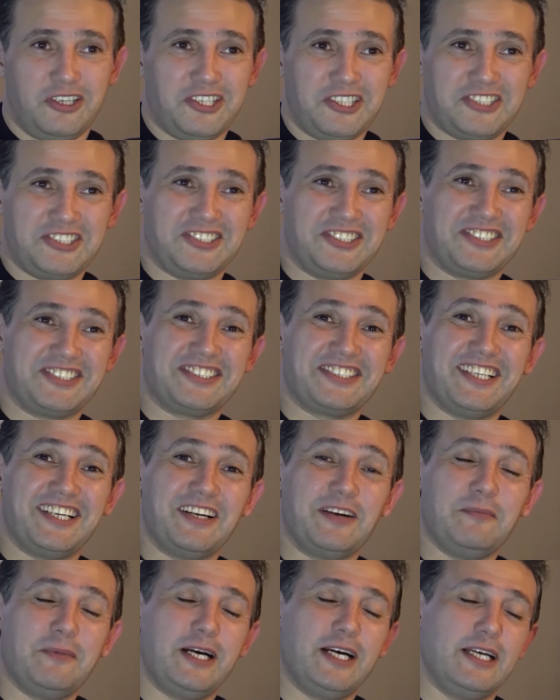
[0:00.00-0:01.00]

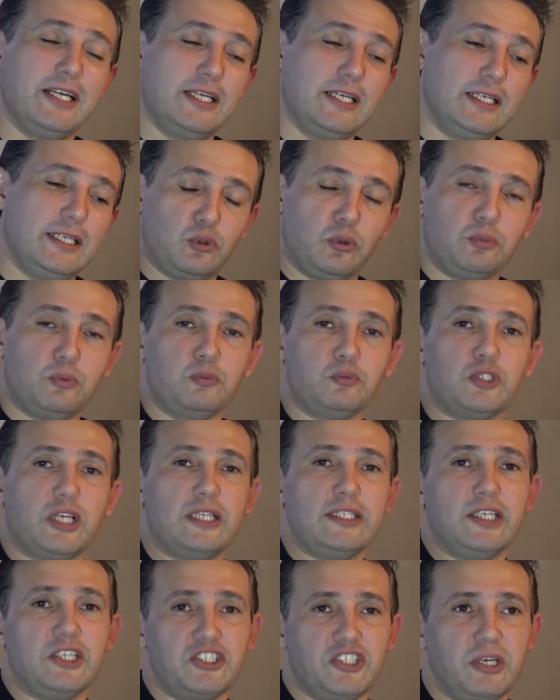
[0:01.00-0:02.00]
araştırsınlar ama
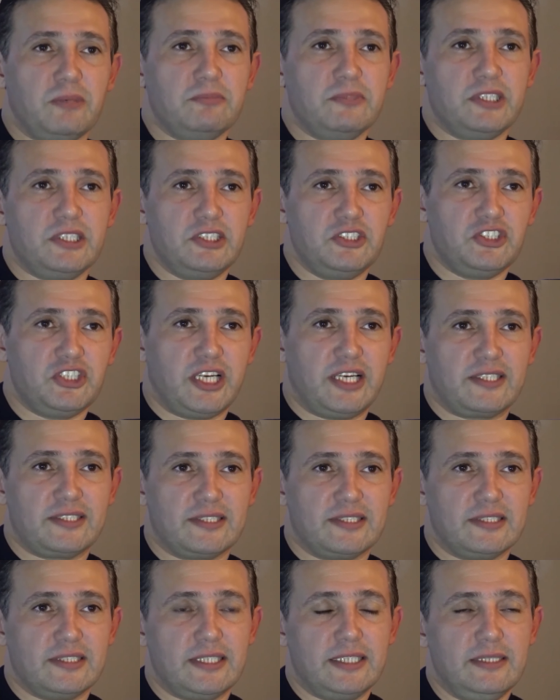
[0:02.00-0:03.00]
toplumsal yaşamları
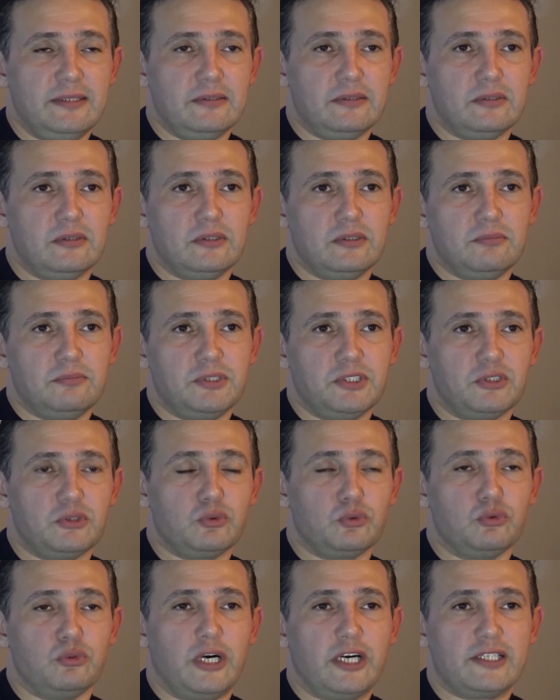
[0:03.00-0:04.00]
içerisinde
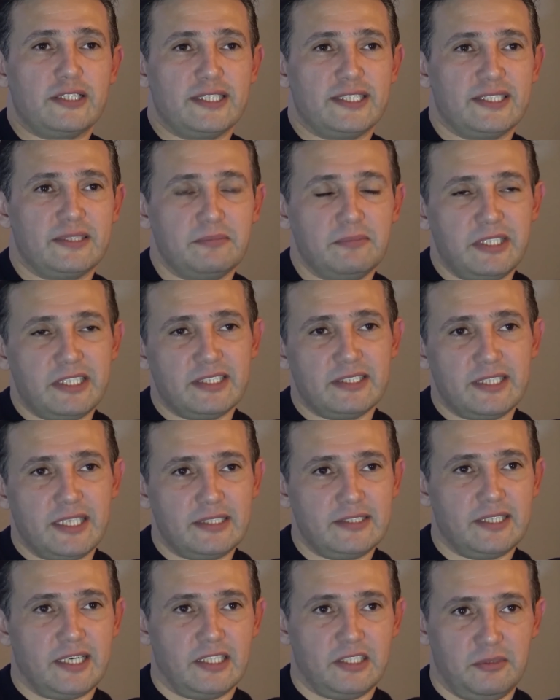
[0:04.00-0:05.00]
biz duvar
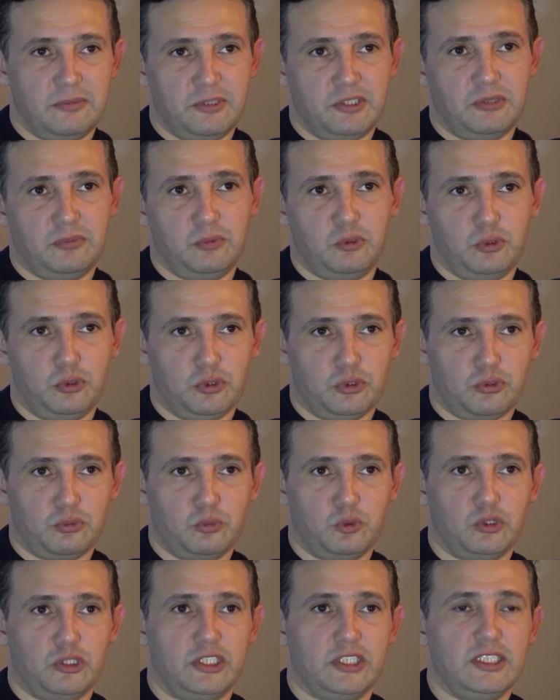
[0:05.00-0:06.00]
resimlerinden takip ediyoruz
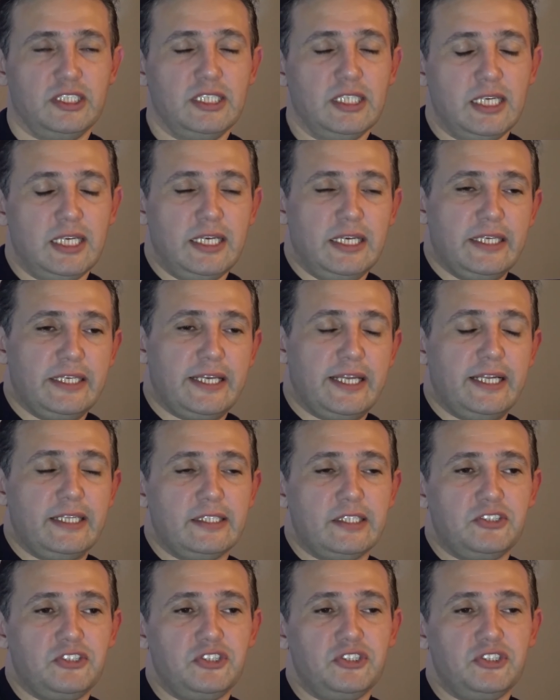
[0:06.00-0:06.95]
bunları. Genellikle